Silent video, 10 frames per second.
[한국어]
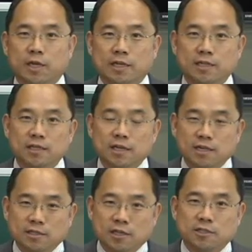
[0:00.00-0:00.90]
되는
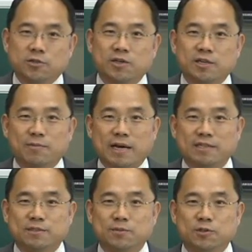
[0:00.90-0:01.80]
선스크린을
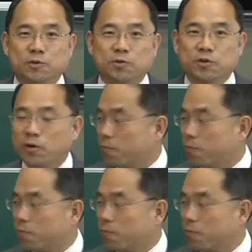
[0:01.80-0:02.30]
바르시면 좋고요.